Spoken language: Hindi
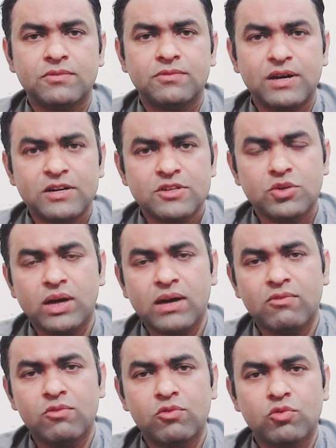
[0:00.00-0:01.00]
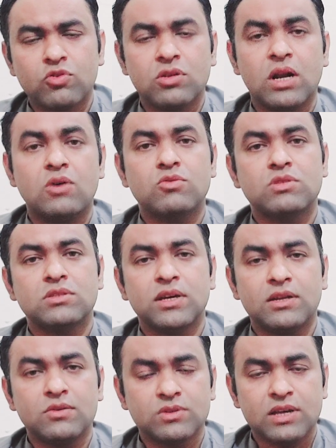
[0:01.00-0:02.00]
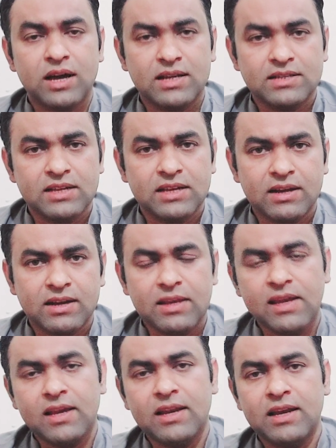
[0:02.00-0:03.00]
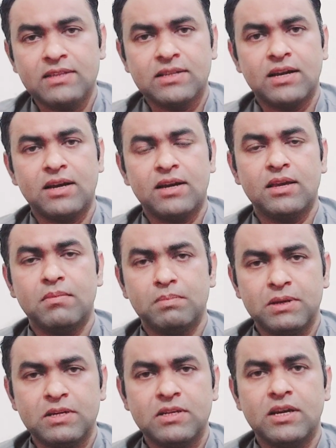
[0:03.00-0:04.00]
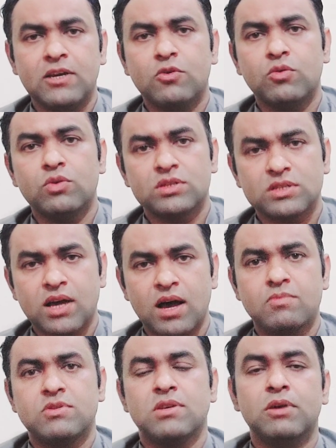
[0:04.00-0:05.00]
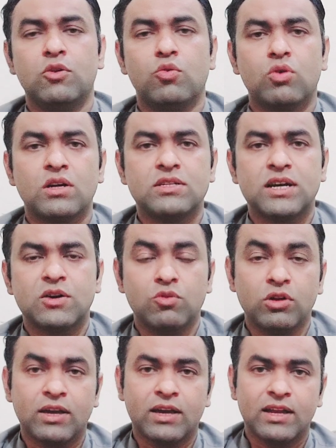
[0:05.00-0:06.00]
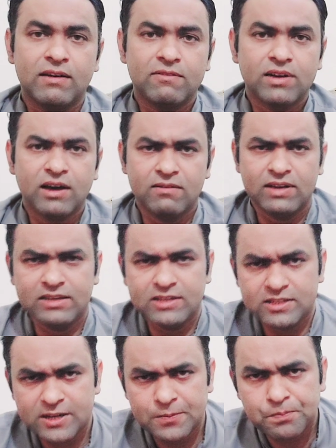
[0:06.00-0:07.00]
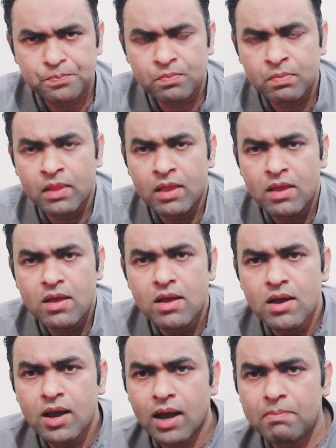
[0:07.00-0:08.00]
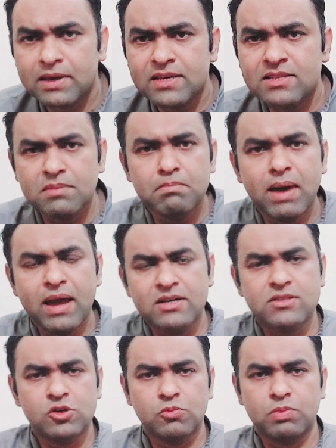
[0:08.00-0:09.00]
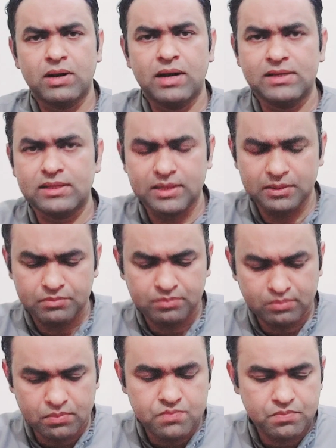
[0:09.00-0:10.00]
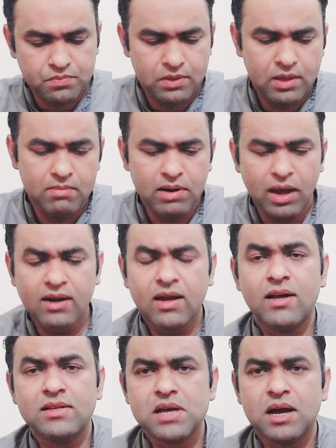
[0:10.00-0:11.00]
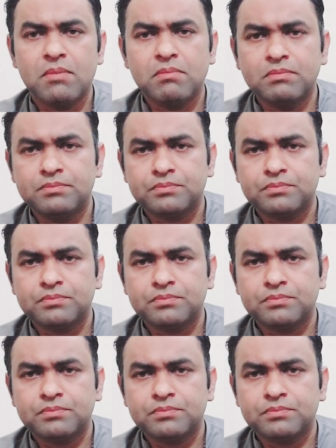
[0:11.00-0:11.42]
फंड्स जो है वो कुछ जरियों से हासिल कर रही है लिहाजा पीटीआई e को इस काम से भी रोका जाए और उनके खिलाफ कार्रवाई की जाए अब केस के मेरिट्स के ऊपर आ जाते हैं इमरान खान साहब